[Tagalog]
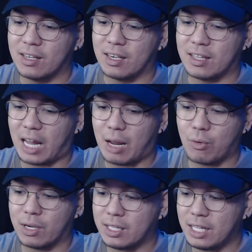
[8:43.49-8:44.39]
And alam
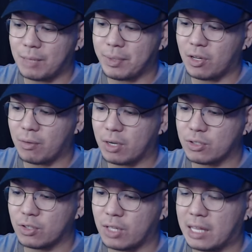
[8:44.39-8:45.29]
kong hindi lang naman ako may
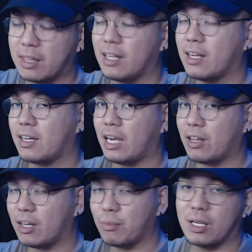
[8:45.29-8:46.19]
gusto I think
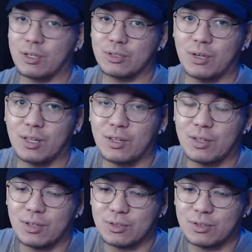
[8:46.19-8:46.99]
kaya rin may gusto rin No?